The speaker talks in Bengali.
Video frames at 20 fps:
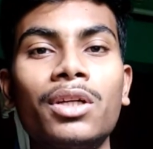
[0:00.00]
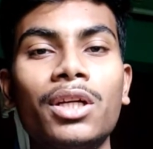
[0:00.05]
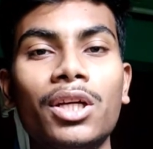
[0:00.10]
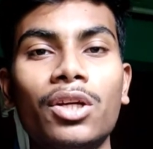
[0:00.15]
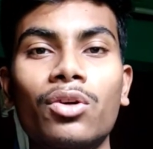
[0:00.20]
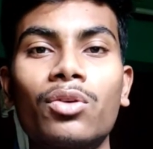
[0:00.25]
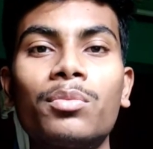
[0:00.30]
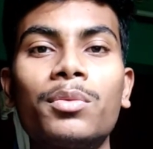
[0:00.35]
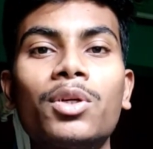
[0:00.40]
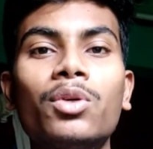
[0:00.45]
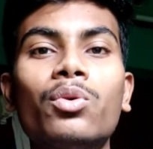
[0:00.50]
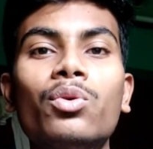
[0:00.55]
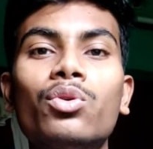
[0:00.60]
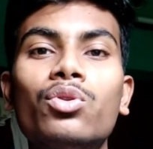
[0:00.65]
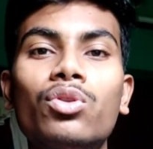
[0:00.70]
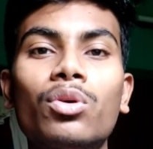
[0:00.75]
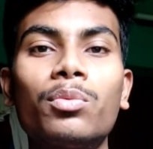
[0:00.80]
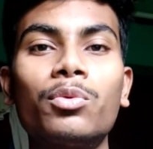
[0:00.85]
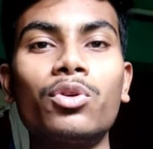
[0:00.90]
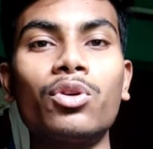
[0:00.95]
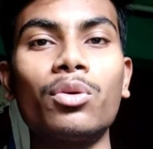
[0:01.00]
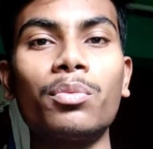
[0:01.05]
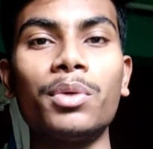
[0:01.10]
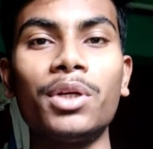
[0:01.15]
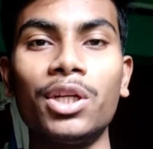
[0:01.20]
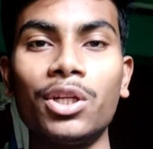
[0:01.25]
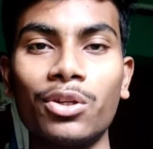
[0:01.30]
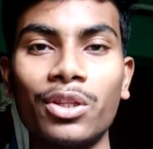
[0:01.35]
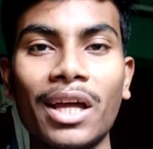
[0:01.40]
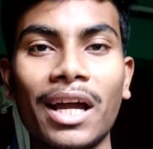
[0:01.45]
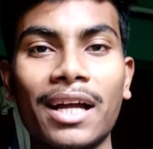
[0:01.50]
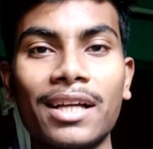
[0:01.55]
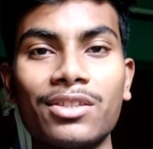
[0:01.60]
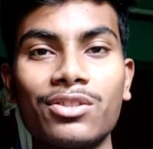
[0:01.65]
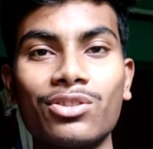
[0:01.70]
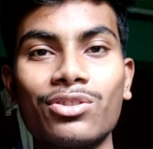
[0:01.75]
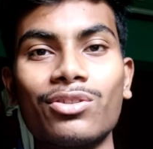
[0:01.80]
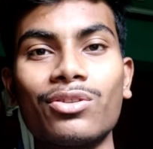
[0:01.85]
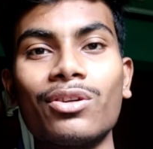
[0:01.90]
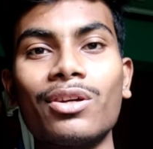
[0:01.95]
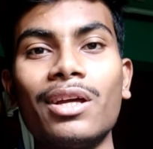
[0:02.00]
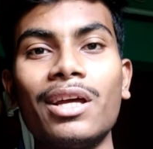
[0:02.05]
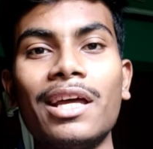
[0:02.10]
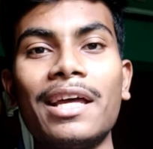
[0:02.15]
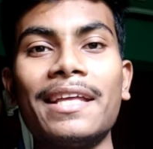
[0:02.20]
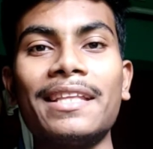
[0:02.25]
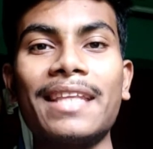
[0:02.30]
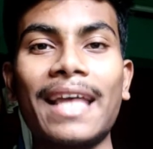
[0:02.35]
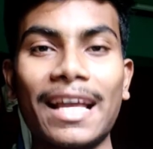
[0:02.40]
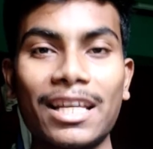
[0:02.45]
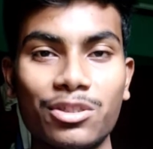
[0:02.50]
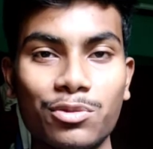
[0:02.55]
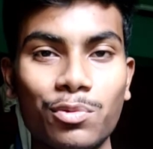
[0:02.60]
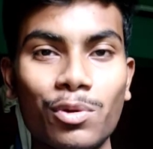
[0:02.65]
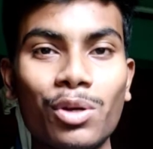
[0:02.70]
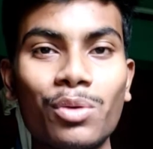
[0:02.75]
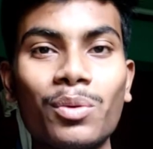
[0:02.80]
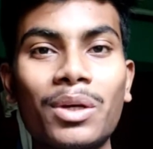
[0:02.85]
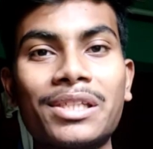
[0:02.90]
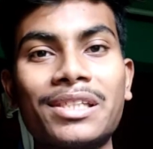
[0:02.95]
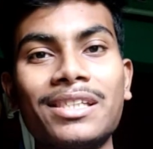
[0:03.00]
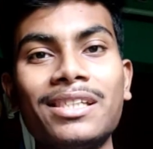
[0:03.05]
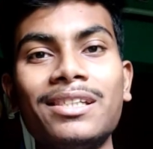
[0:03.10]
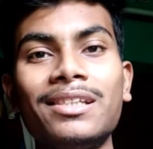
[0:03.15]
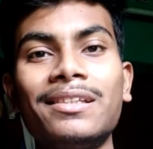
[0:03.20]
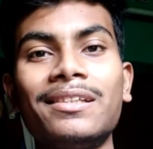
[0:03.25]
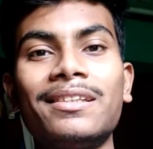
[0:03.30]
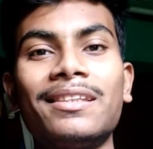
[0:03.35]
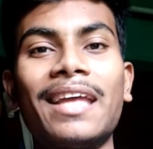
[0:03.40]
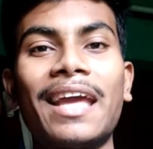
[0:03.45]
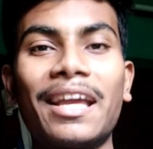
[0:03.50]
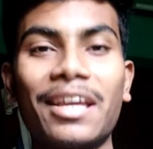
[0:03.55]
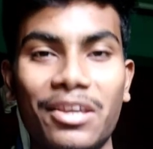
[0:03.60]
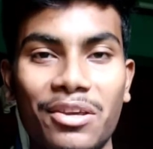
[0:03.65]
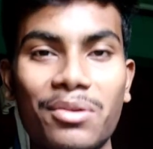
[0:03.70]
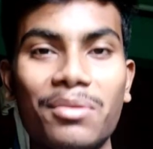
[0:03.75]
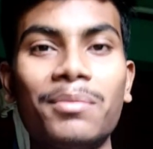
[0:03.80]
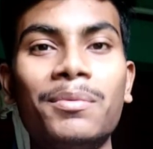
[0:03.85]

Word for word: এরকম গুরুত্বপূর্ণ ভিডিও দেখার জন্য থ্যাংকস ফর ওয়াচিং থ্যাংক ইউ